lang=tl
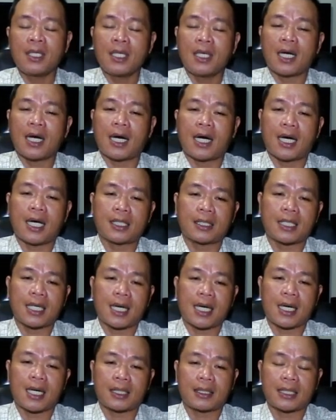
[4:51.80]
at
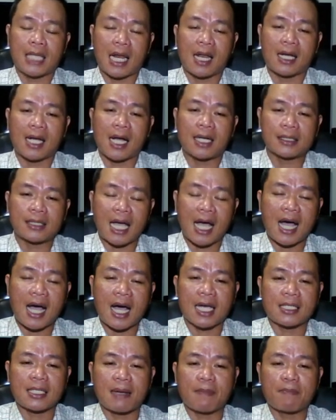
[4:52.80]
uh, talagang
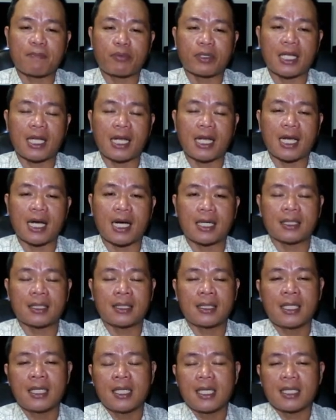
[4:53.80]
tahasan po
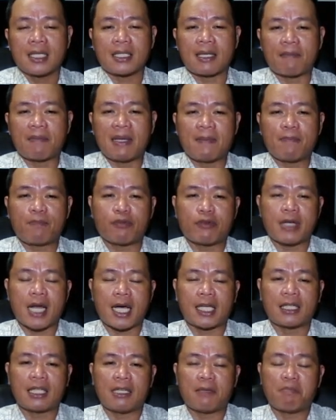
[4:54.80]
nilang sabihin po
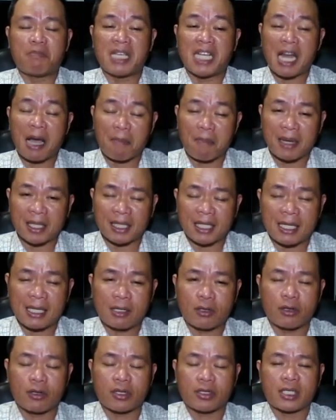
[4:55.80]
natin
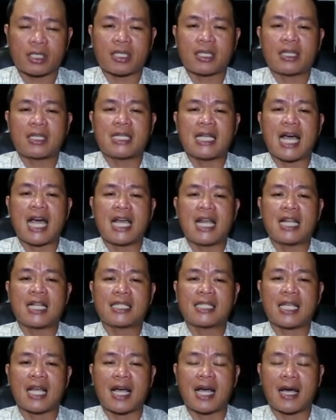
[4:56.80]
binabatikos dahil
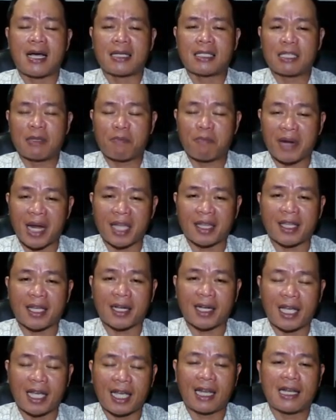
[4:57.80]
sa si
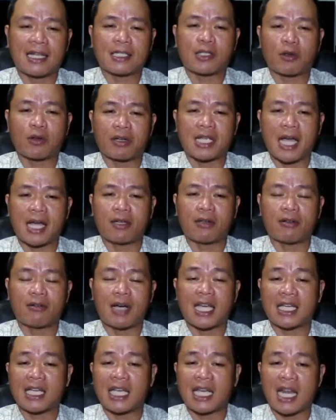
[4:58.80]
Brother Eli Soriano
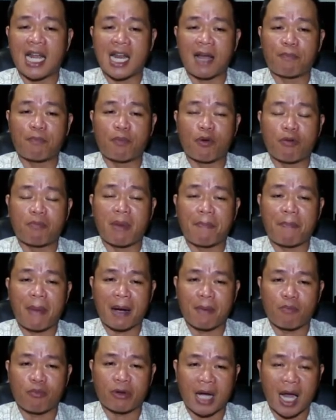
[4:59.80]
ay kilala pong
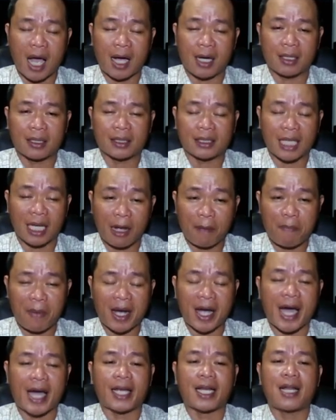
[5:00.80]
mapagmurang
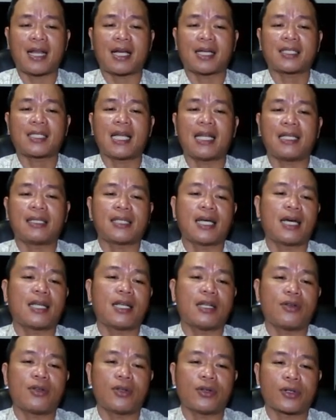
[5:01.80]
tagapangaral ng salita
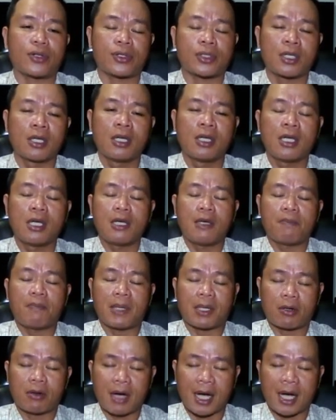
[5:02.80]
ng Diyos. Pero